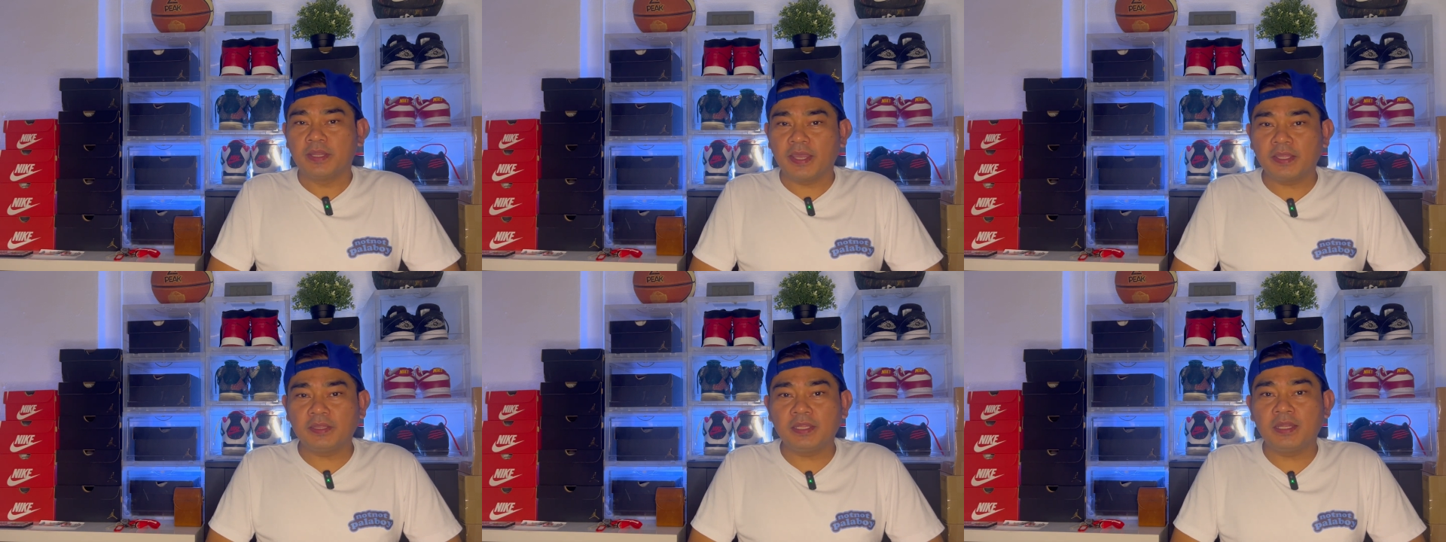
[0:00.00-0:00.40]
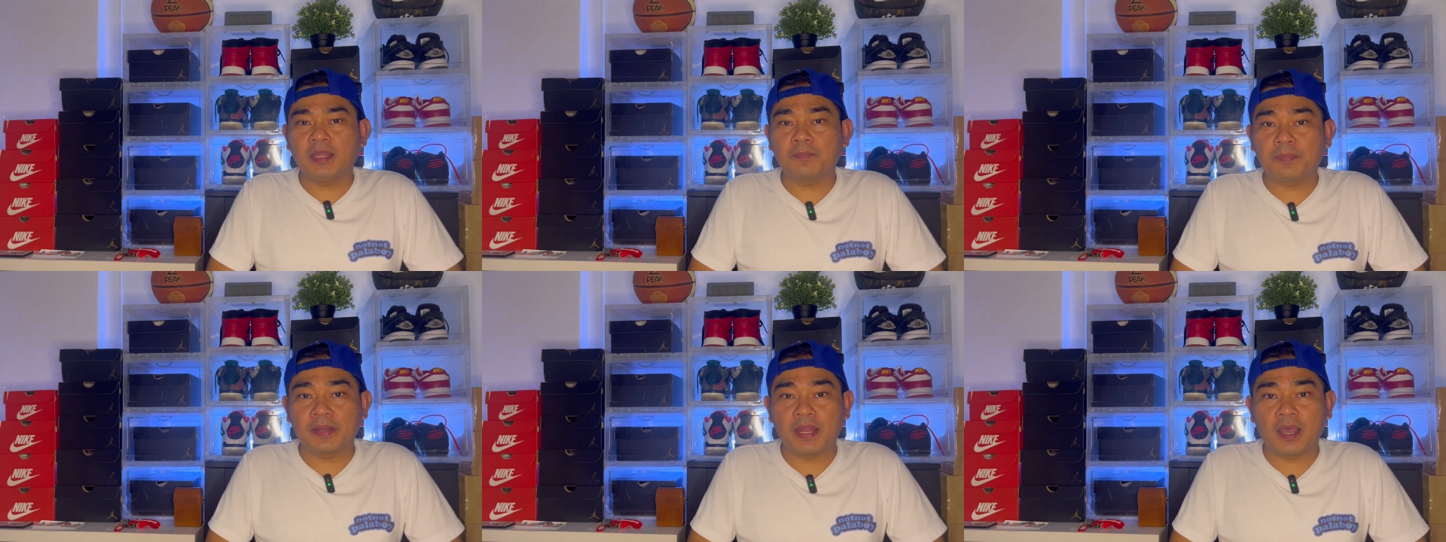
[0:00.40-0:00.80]
na hindi
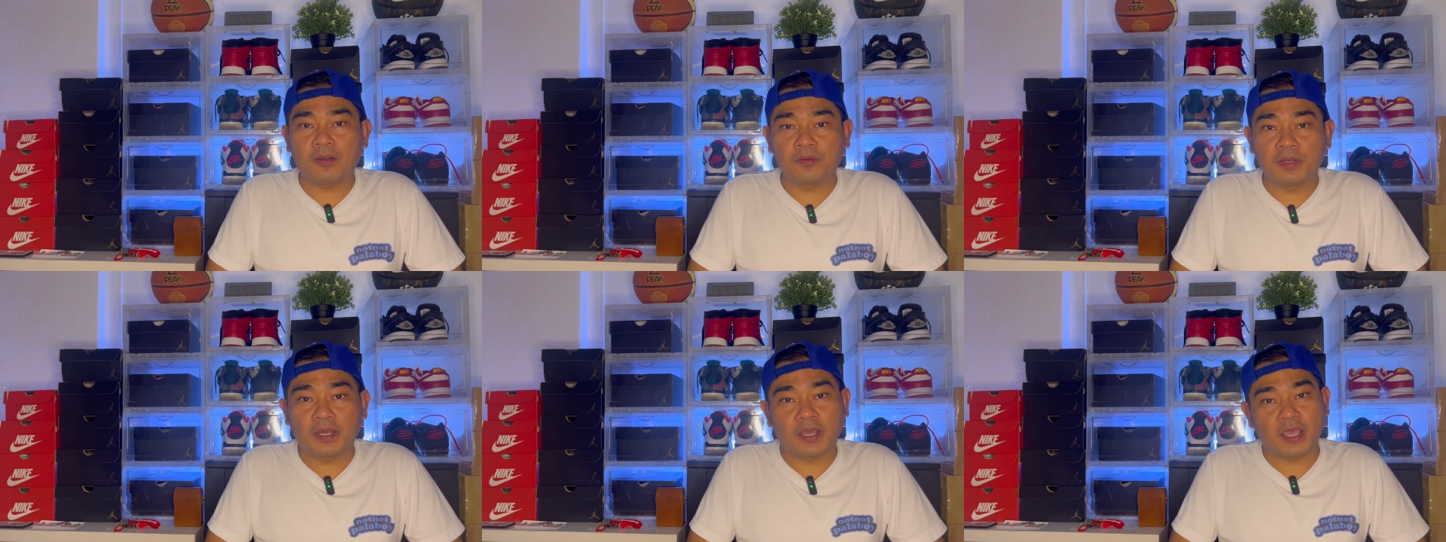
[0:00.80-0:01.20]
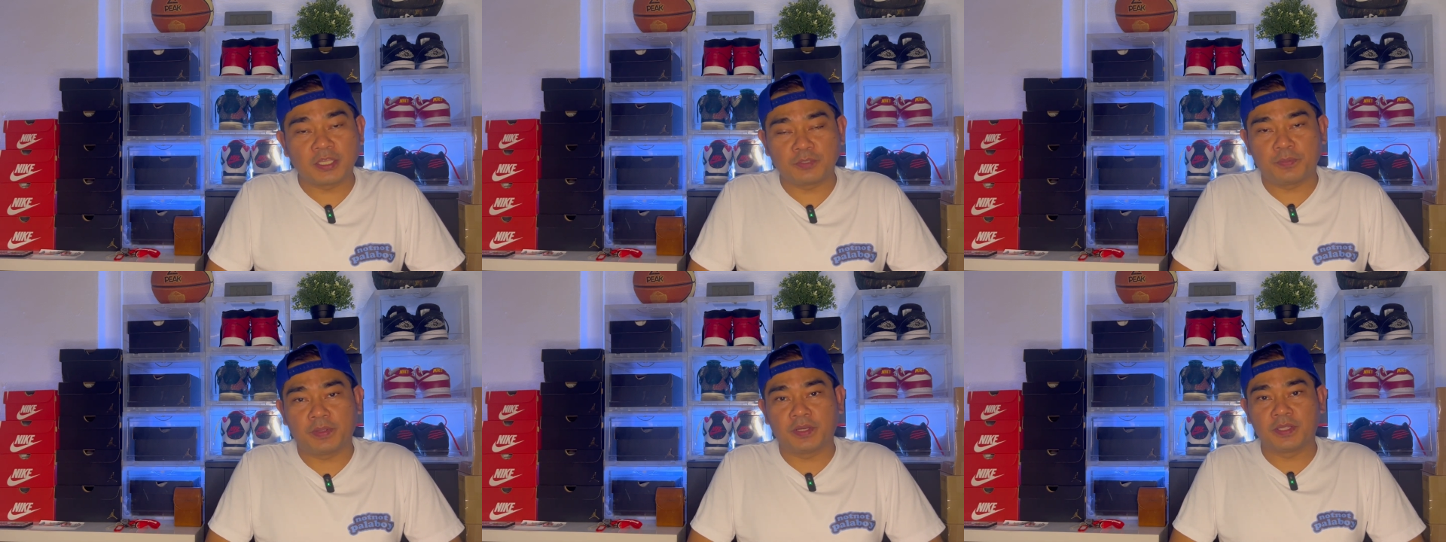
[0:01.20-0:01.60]
lang pala ako
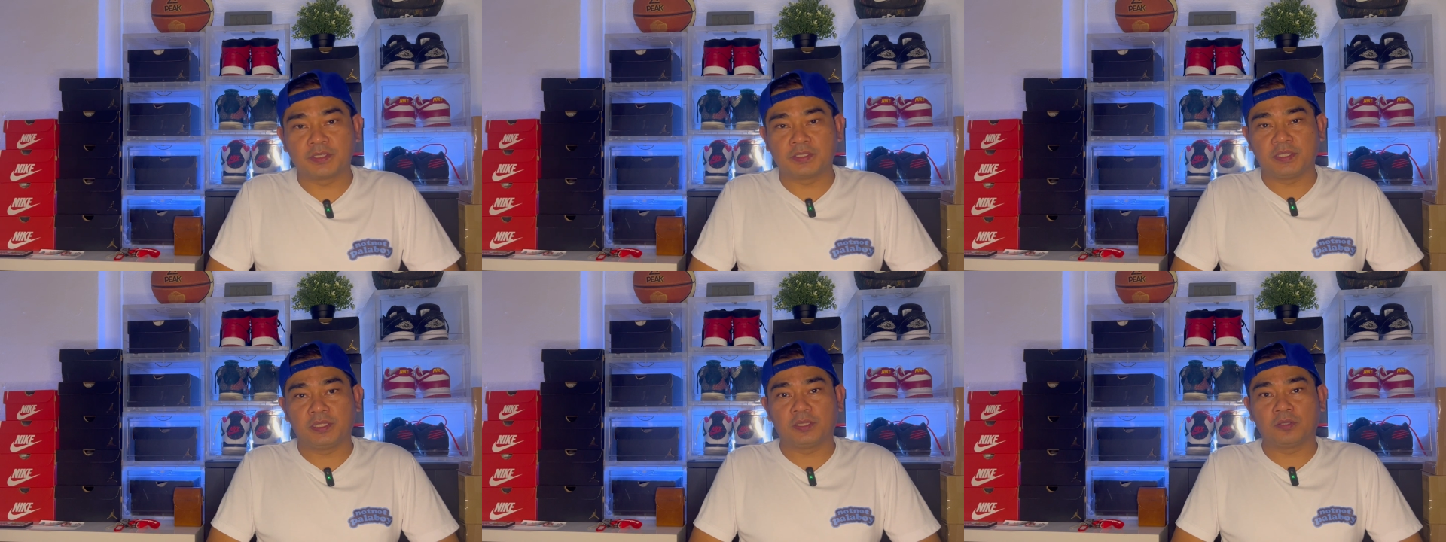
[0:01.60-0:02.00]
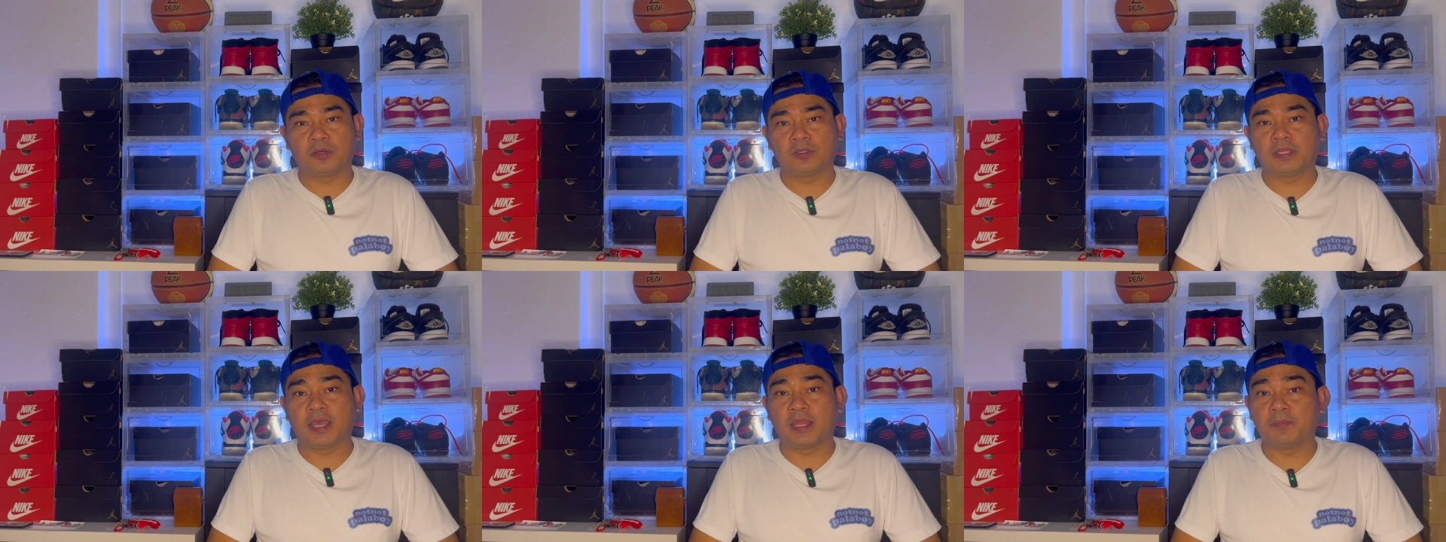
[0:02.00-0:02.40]
naka-experience
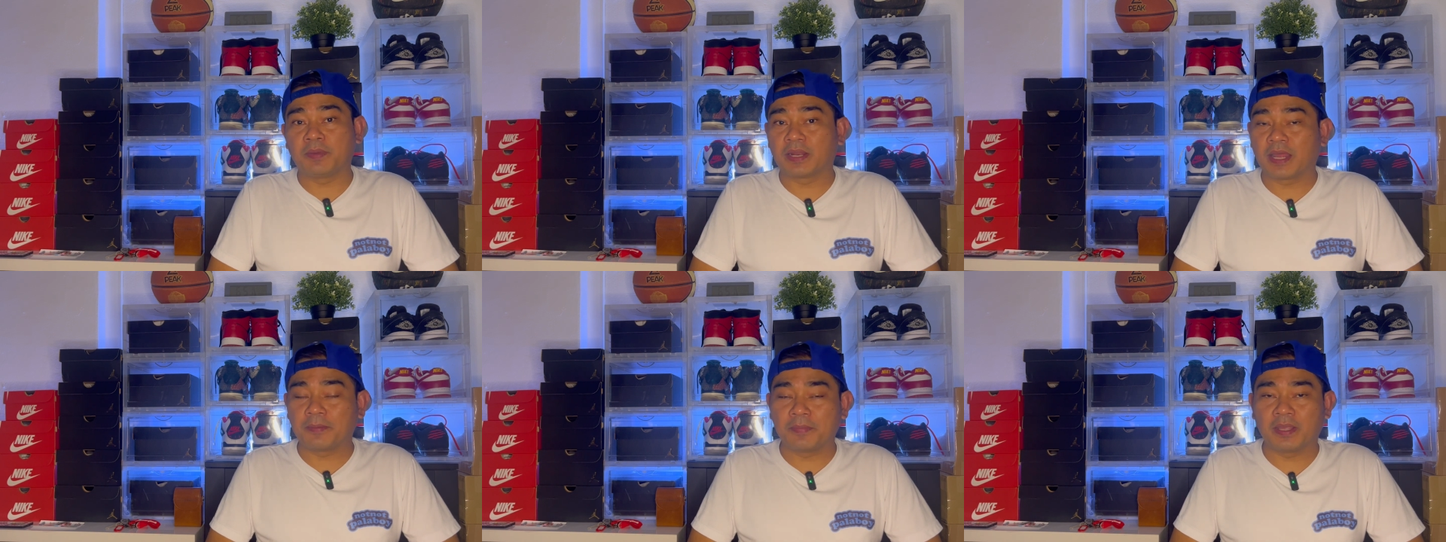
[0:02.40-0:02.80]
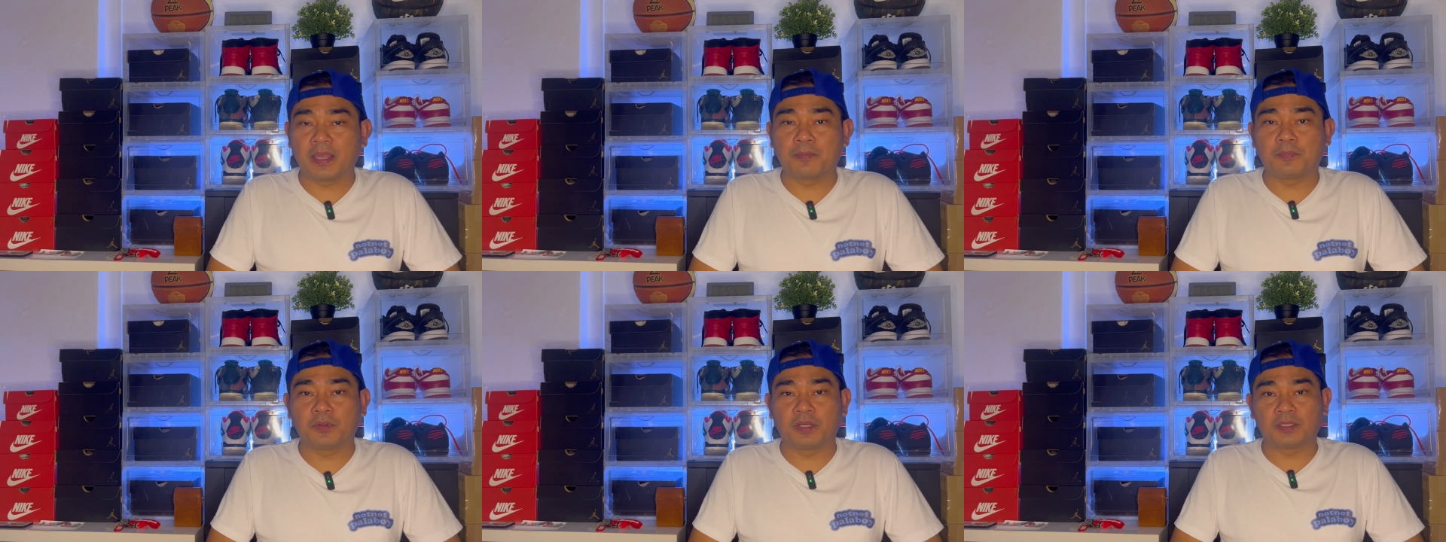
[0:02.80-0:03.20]
nito dahil marami
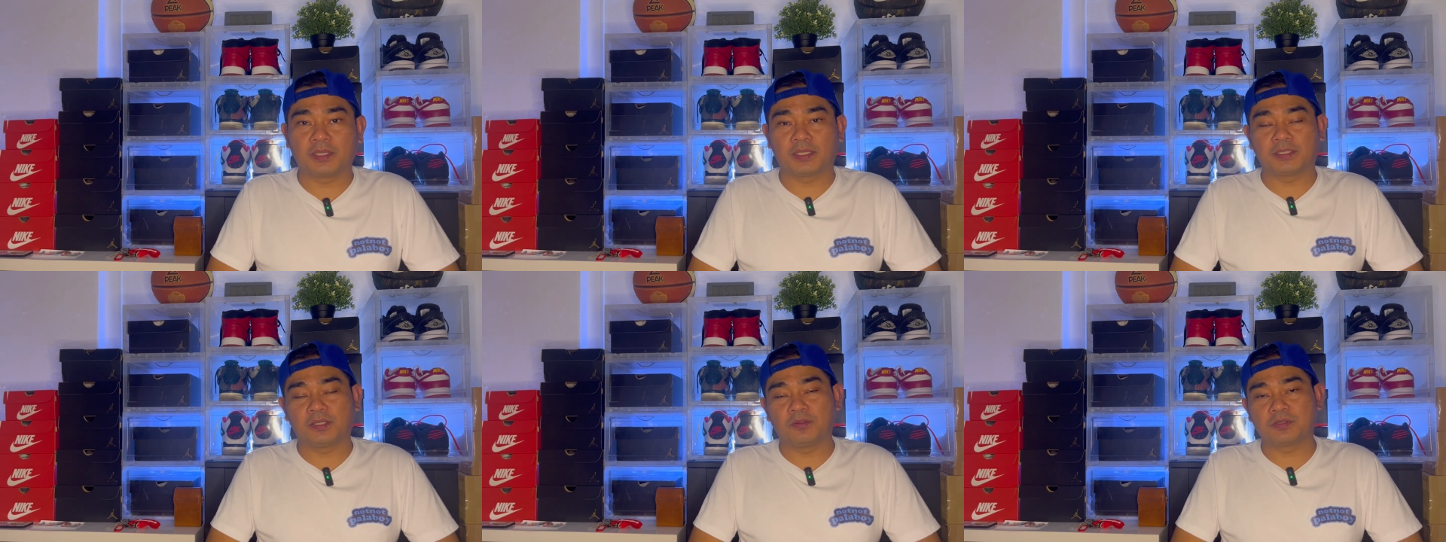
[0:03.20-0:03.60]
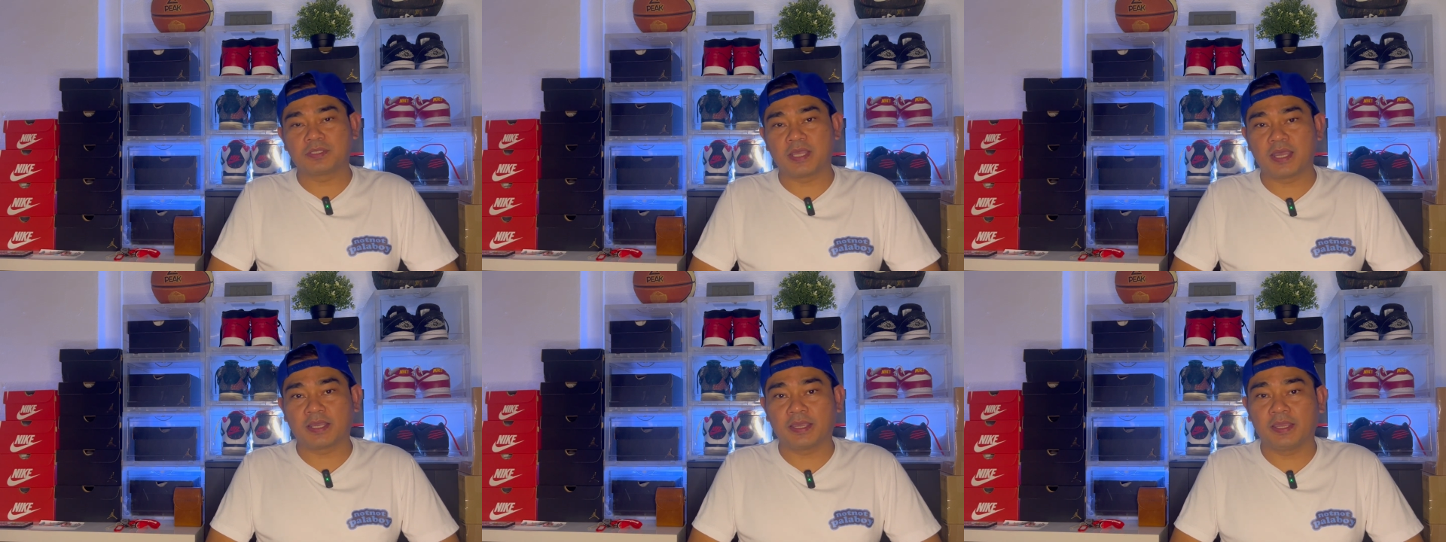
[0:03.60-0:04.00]
nga po nagtatanong
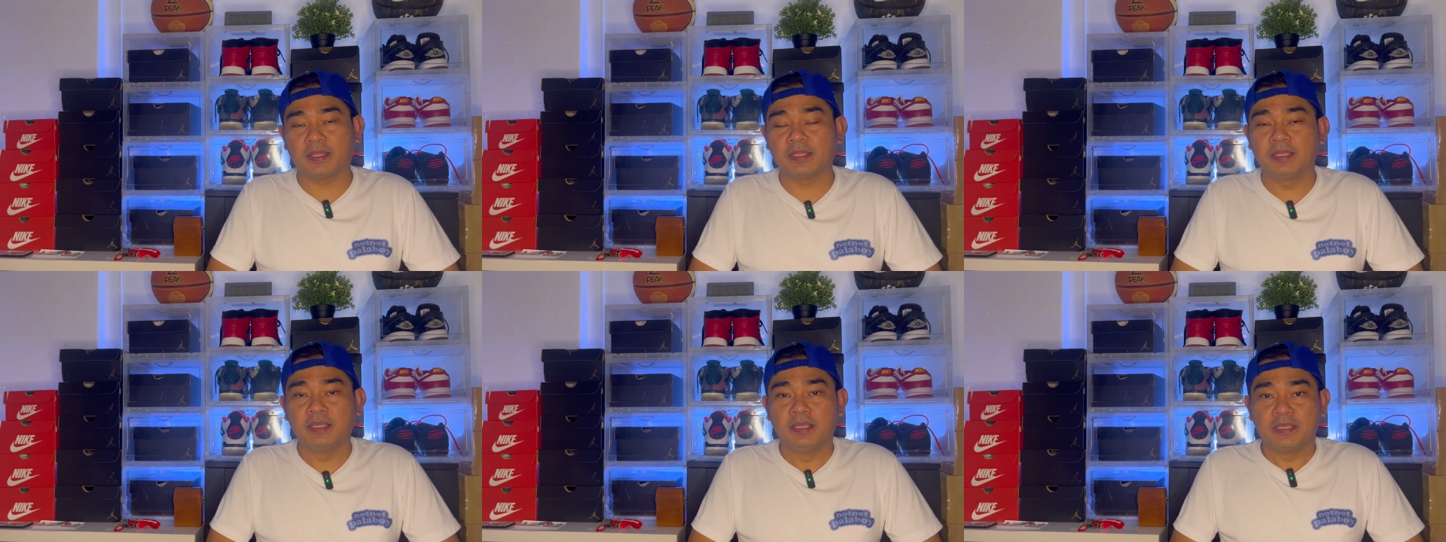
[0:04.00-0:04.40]
sa akin